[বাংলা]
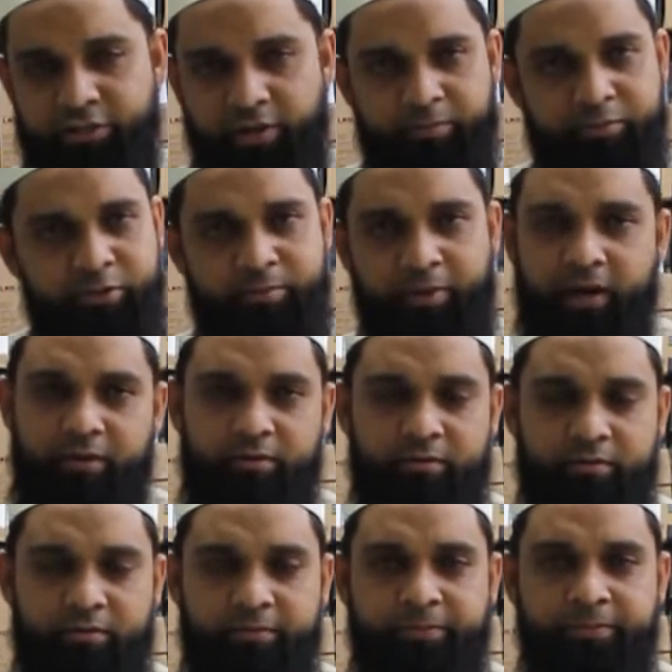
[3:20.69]
সবচেয়ে ভালো
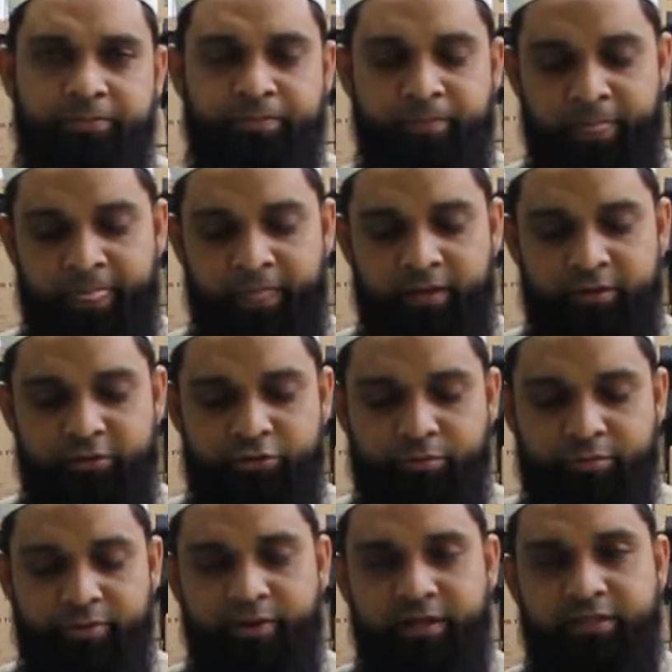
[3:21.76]
সো
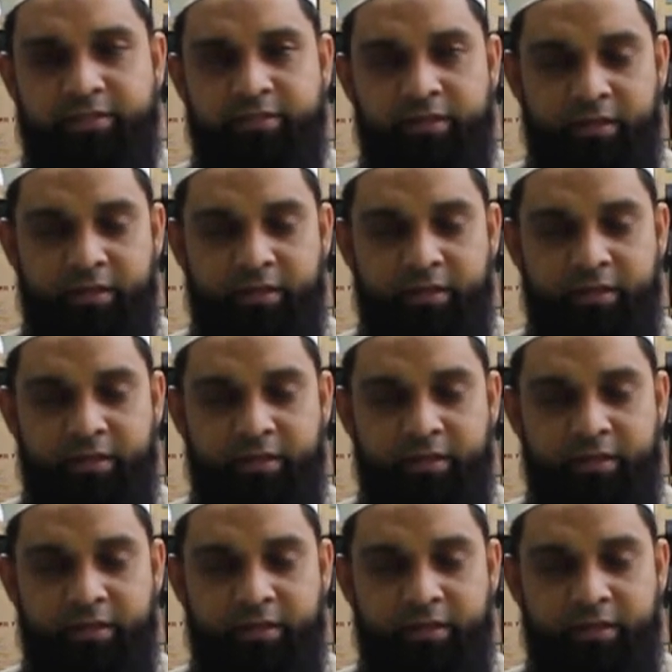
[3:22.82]
ভিউয়ার্স